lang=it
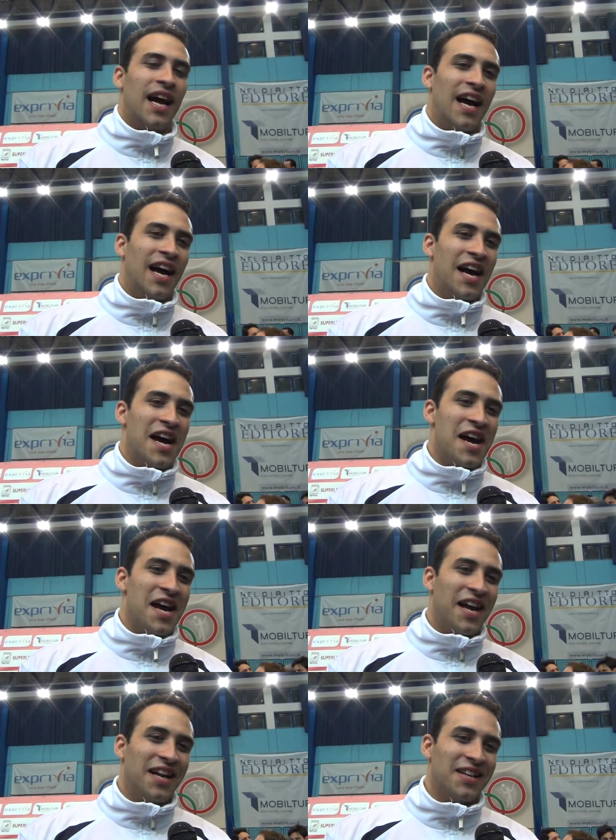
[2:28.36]

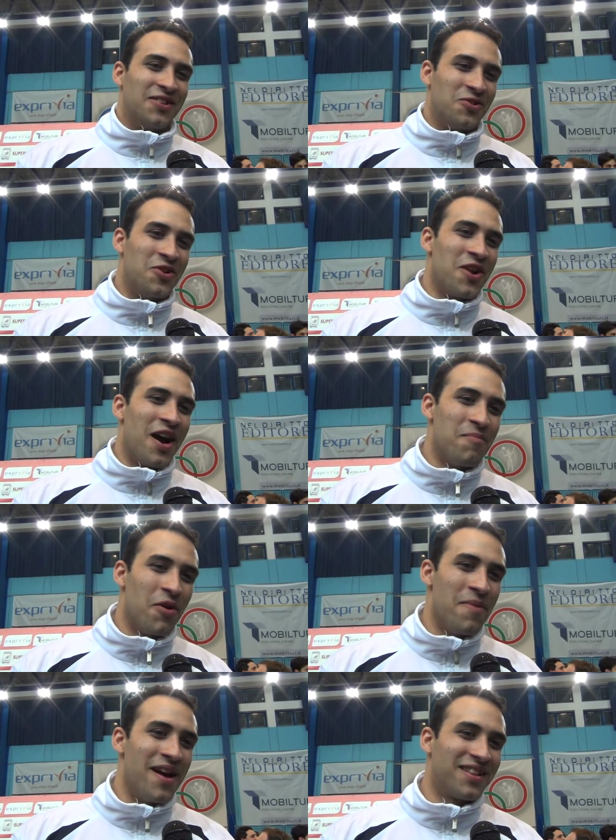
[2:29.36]
eh, un
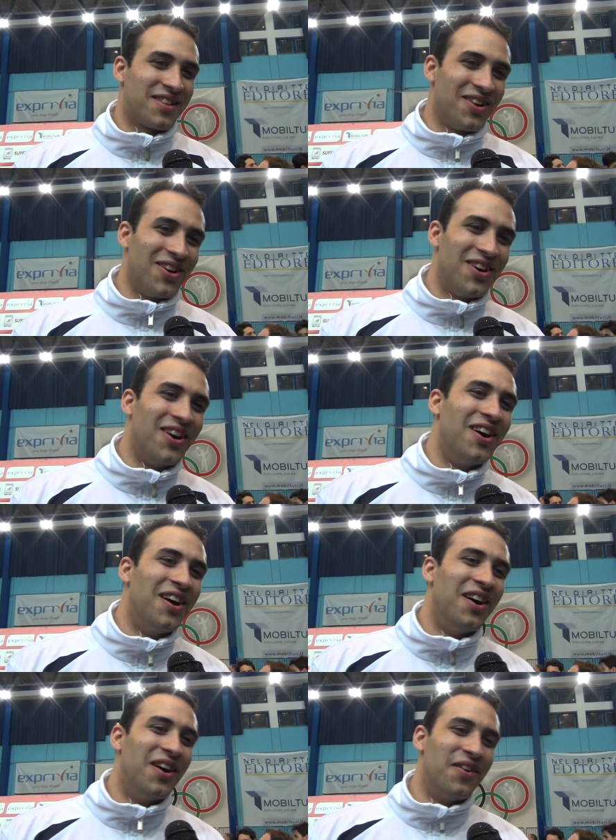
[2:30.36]

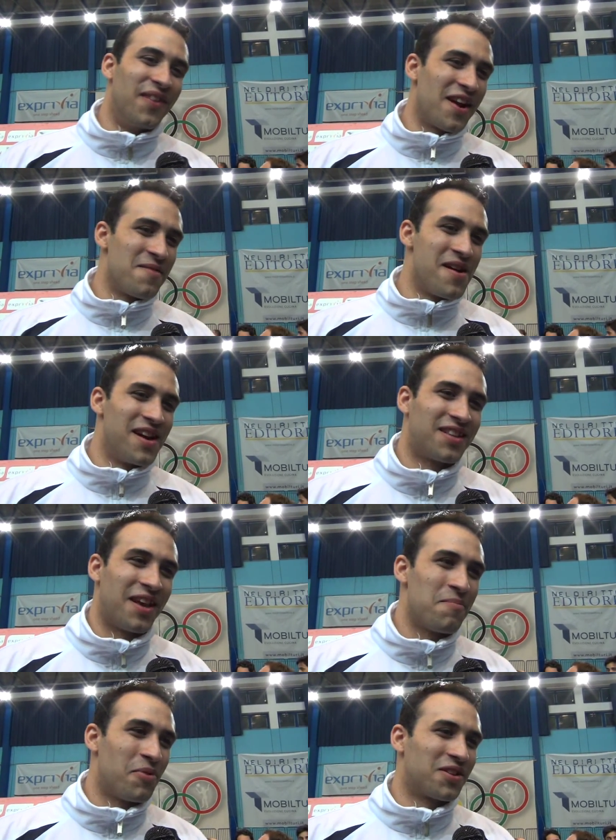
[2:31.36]
momento
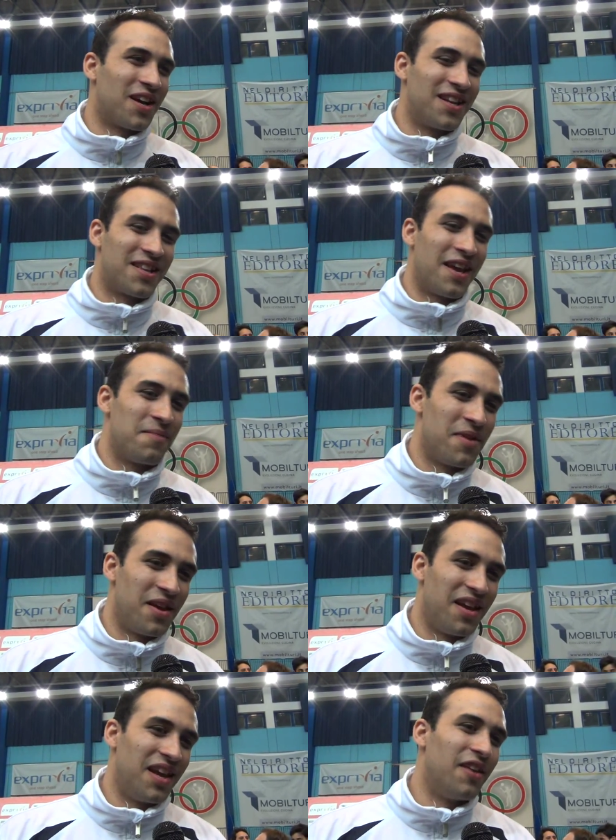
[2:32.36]
veramente importante in
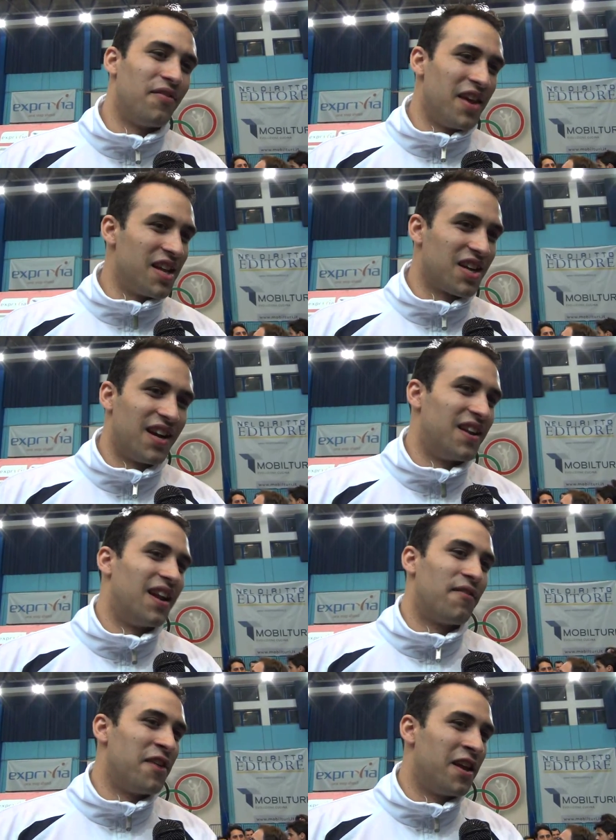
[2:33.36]
mia vita,
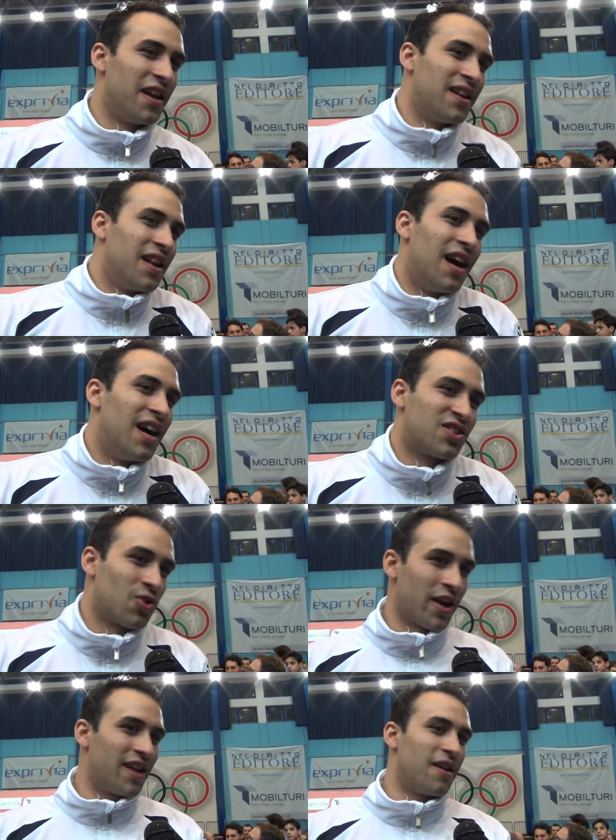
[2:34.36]
nella, vi nella
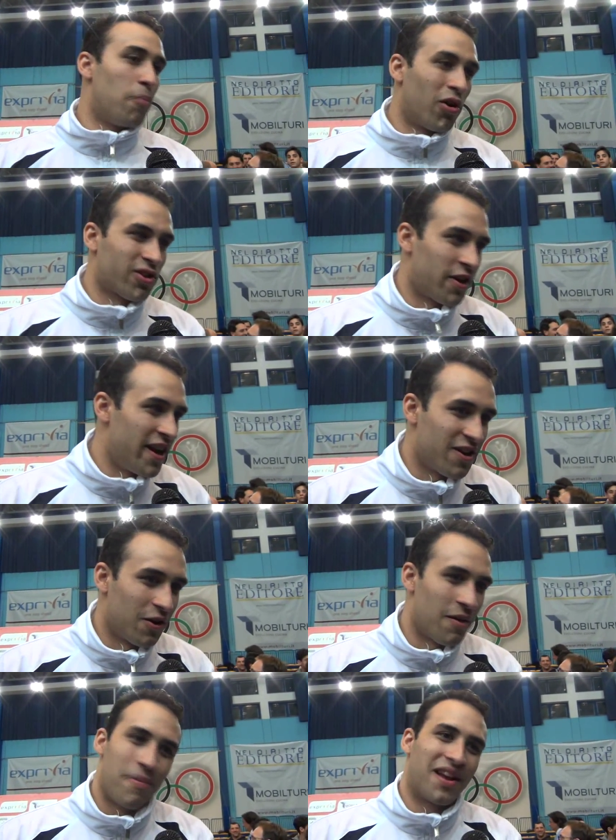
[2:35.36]
storia di Porto
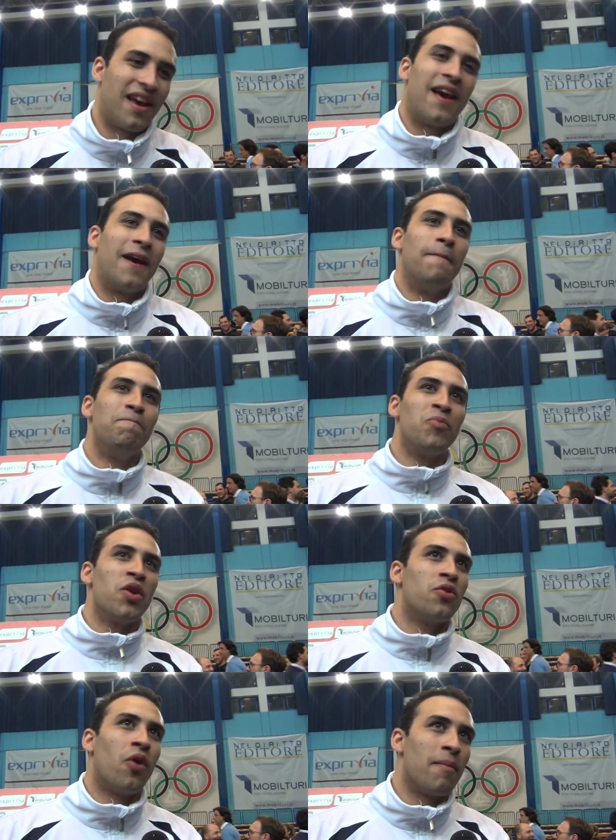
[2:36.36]
Rico, perché
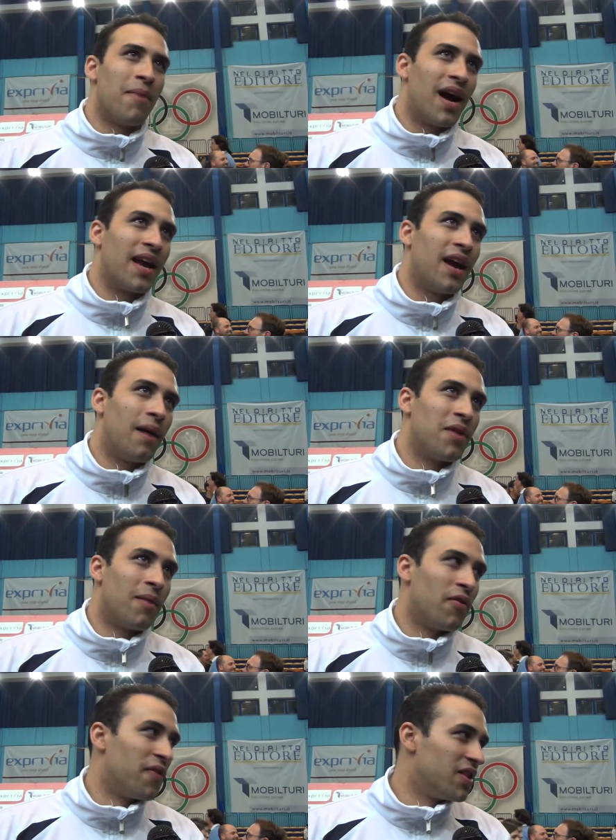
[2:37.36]
noi mai
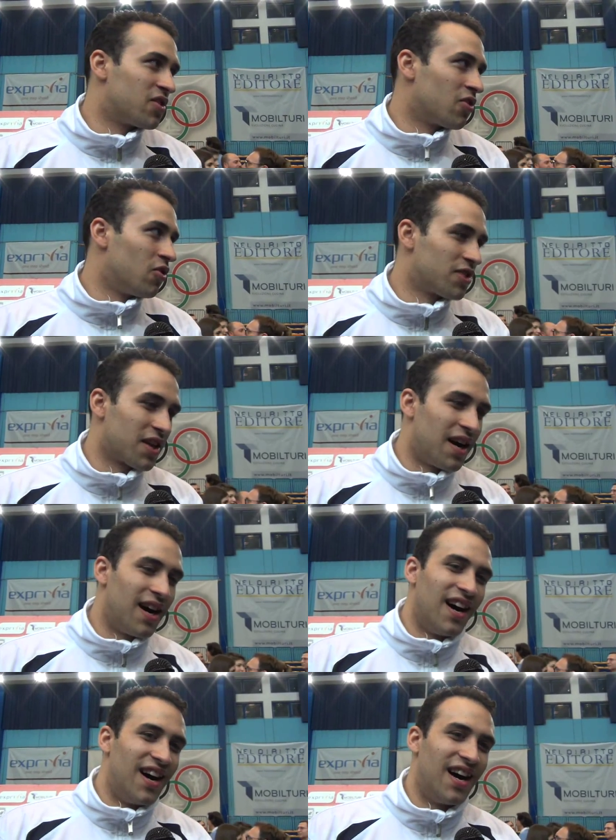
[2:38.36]
abbiamo vinto
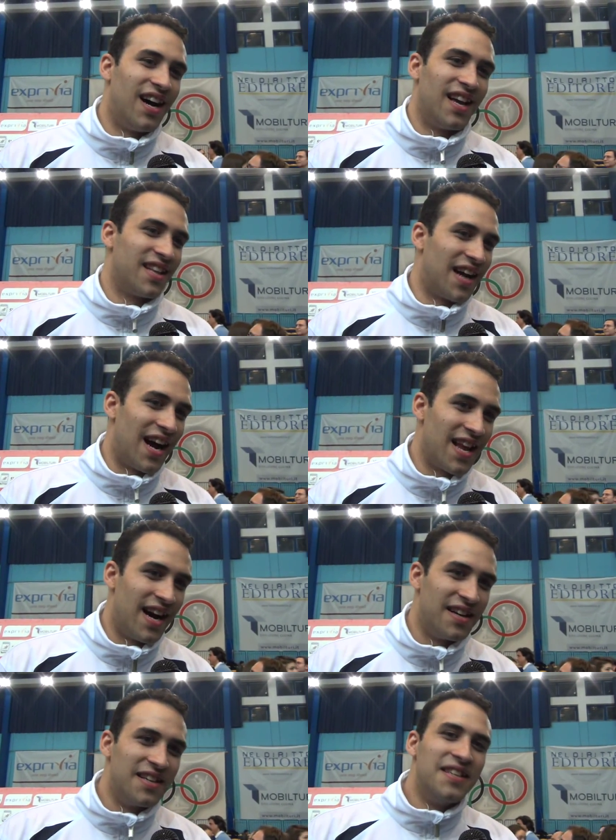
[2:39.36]
contro
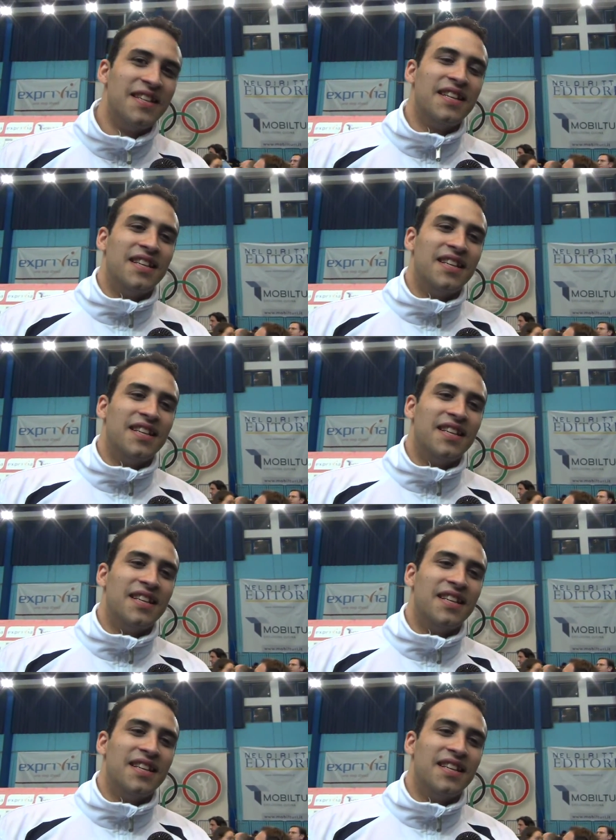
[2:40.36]
l'Italia.